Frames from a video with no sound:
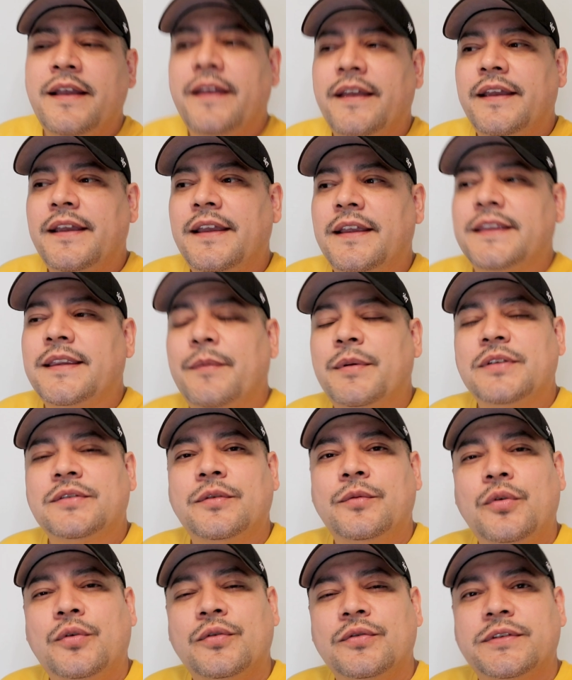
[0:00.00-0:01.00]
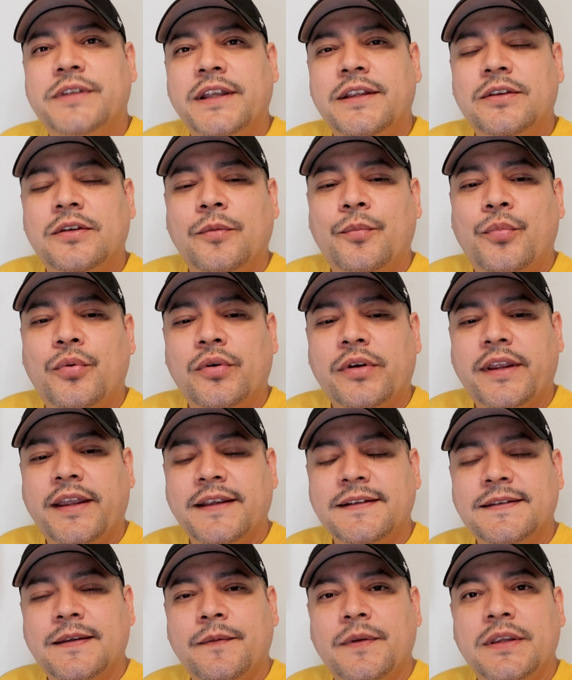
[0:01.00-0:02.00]
Eh, también estoy muy contento porque
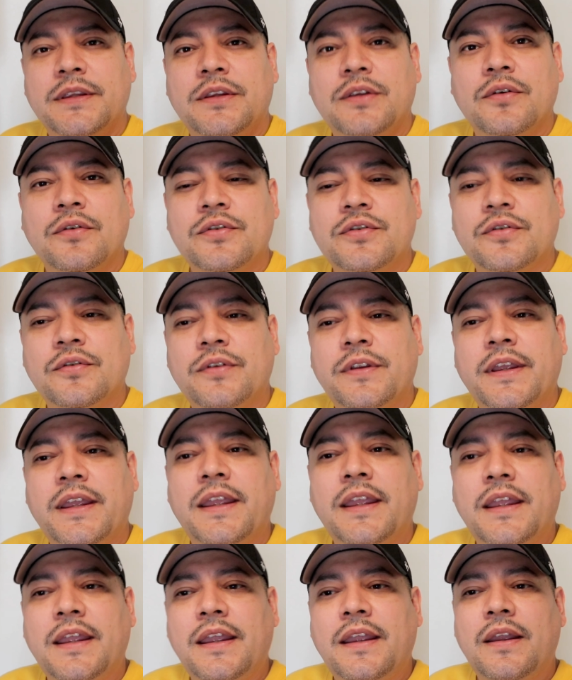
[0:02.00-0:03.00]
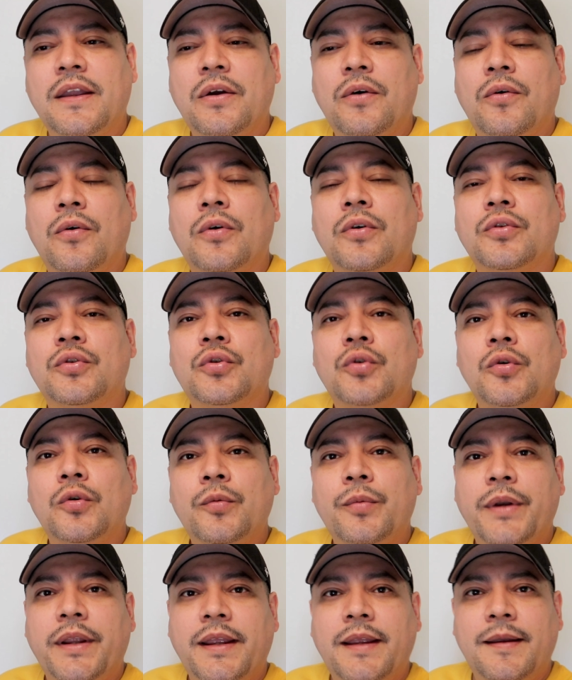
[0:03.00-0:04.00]
este 28 de
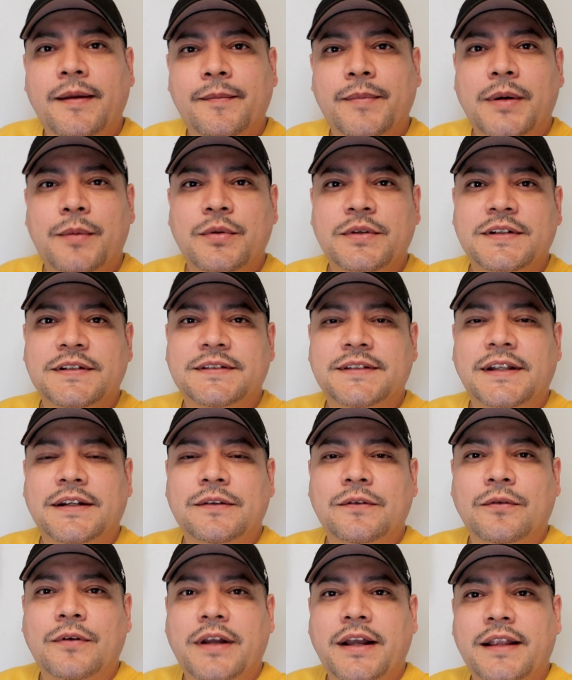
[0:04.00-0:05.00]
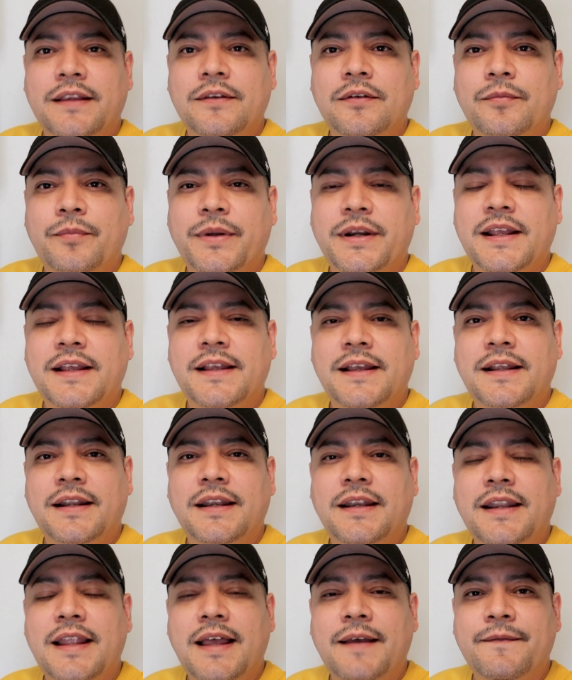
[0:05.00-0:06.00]
octubre vamos a estar tocando para
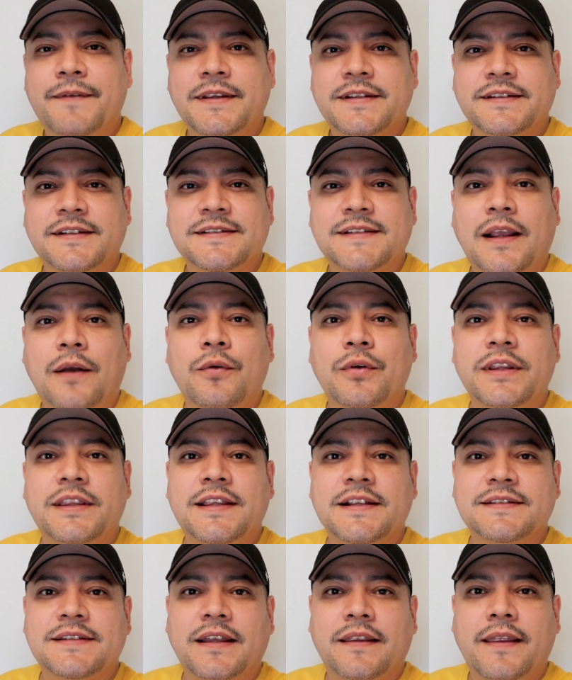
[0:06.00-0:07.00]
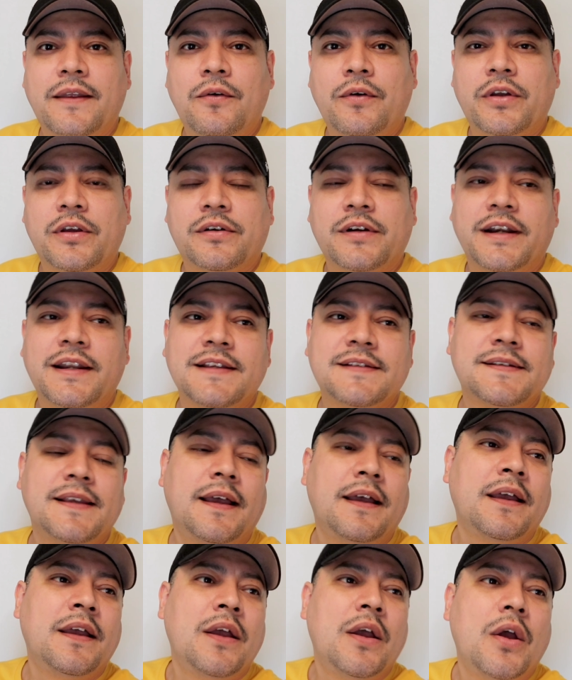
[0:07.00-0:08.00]
la fiesta de San Juditas Tadeo que organiza